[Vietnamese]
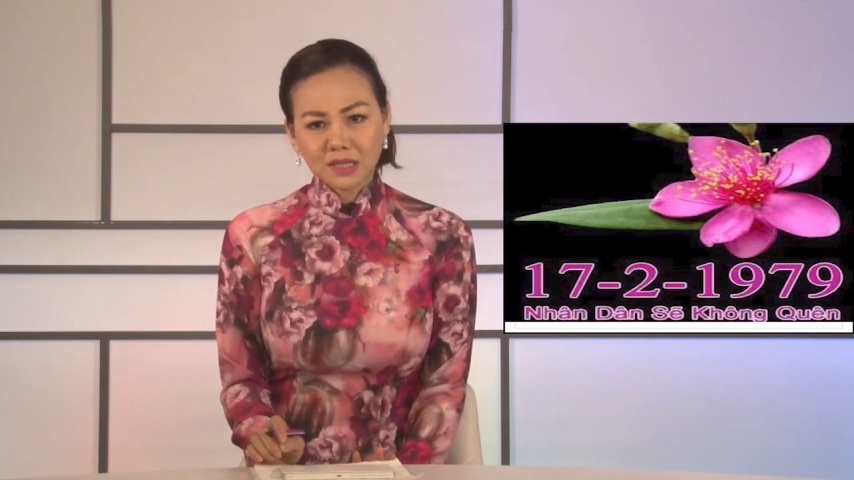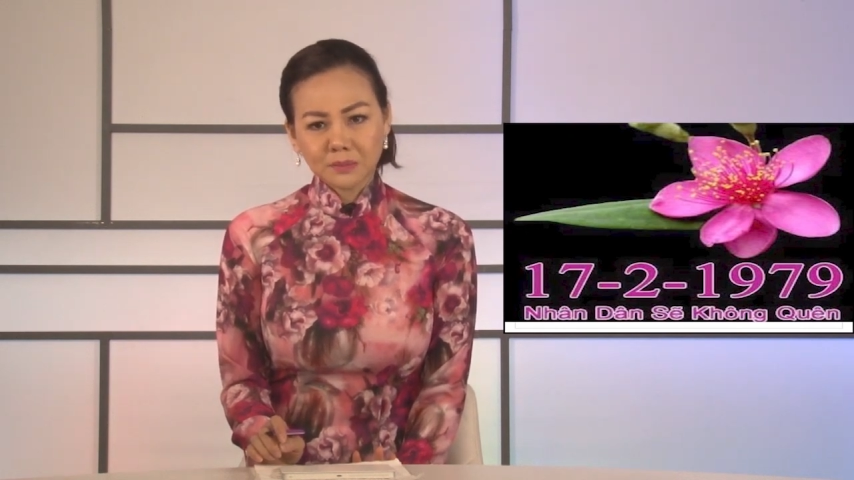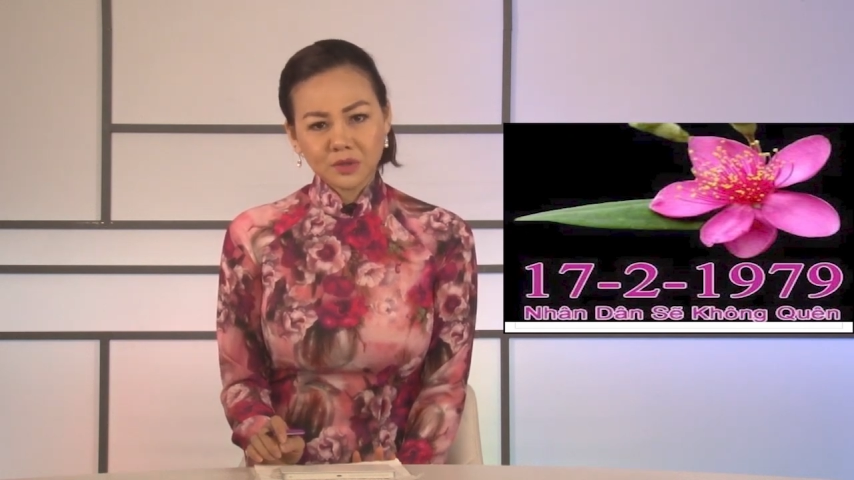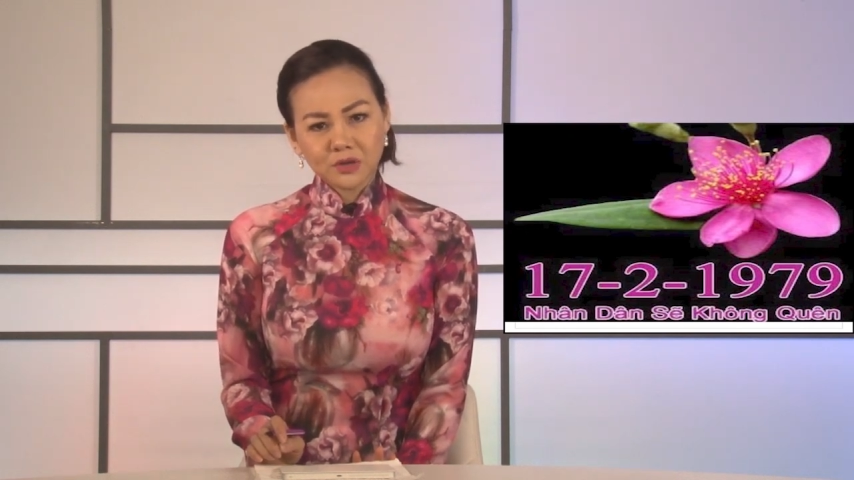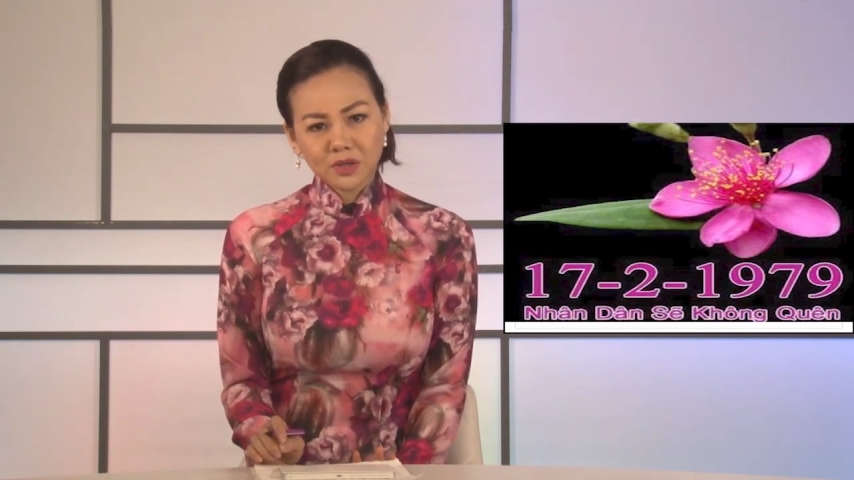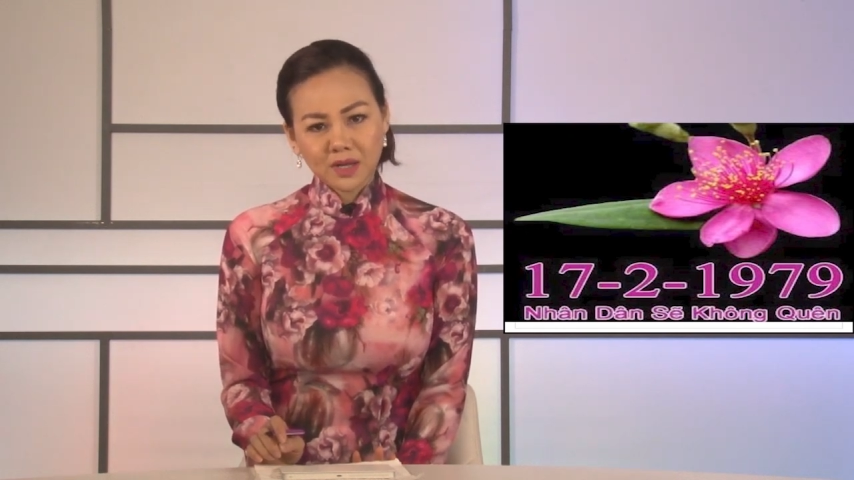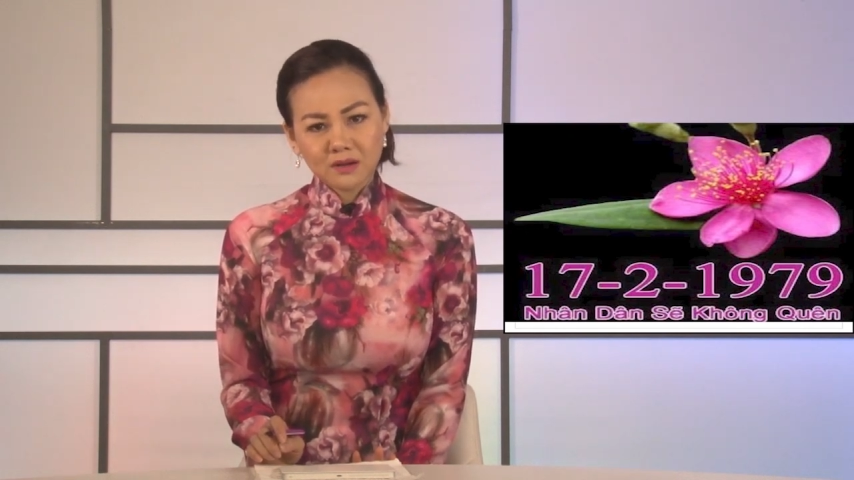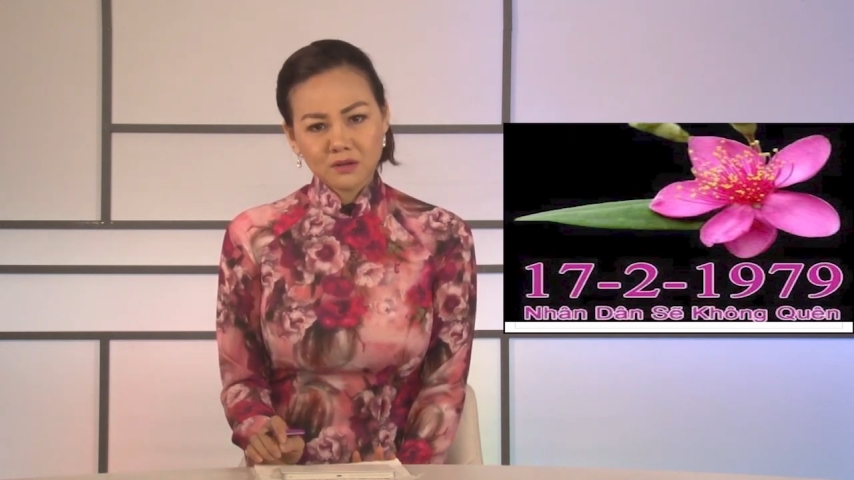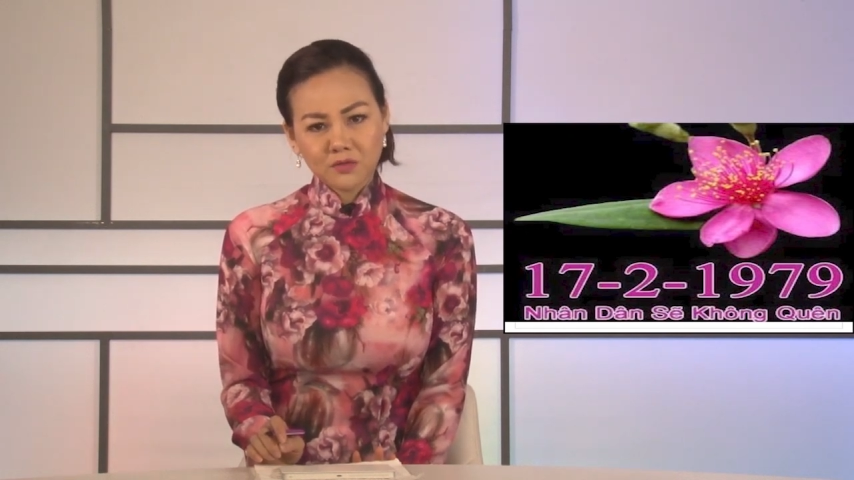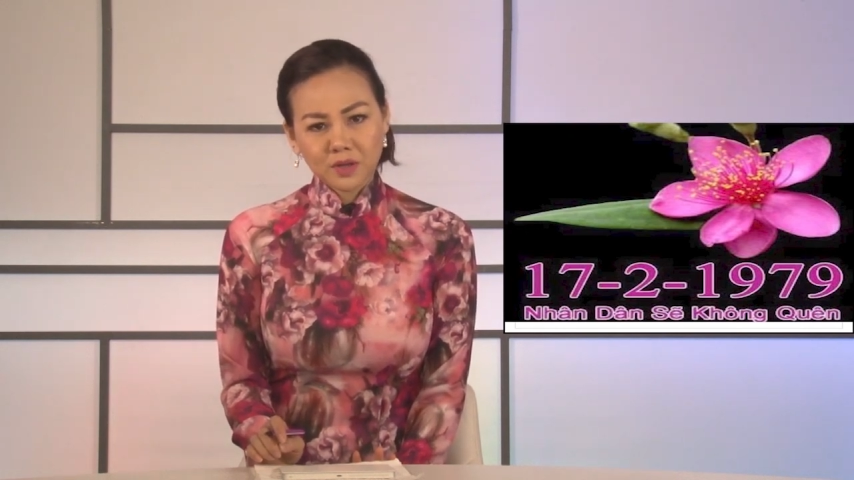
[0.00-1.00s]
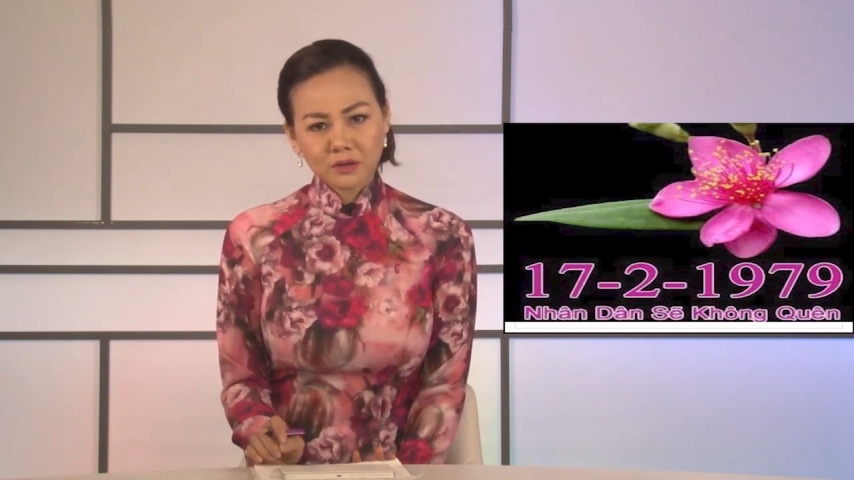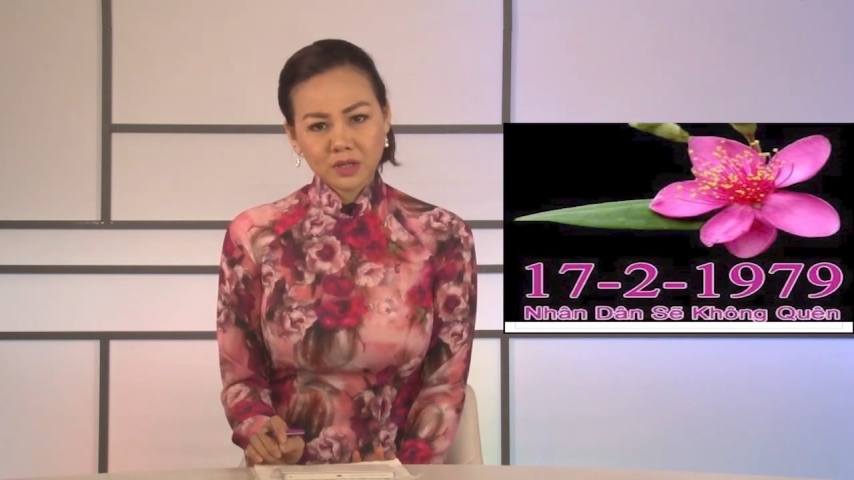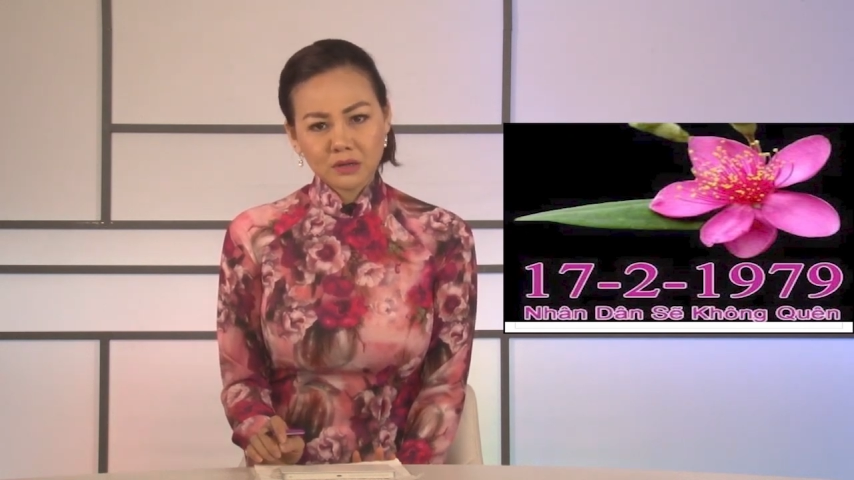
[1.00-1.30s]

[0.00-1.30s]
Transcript: tâm giữa nhà nước và nhân